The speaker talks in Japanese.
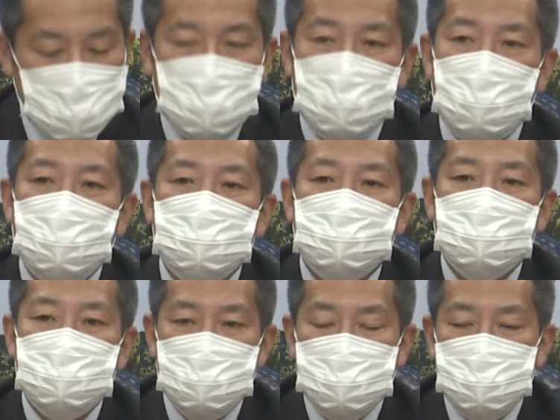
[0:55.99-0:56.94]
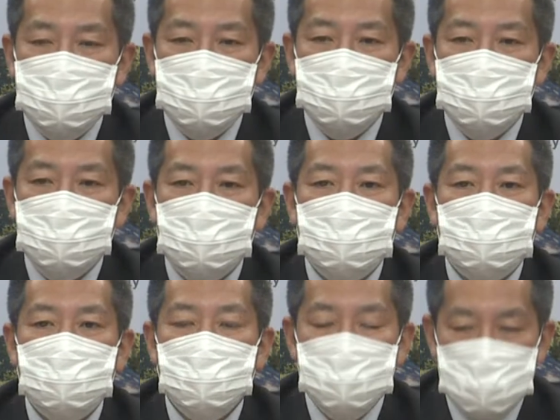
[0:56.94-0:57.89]
上がってきて着実にやっ
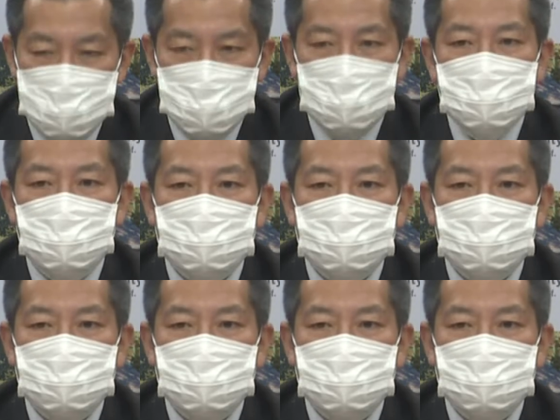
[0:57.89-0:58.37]
ております。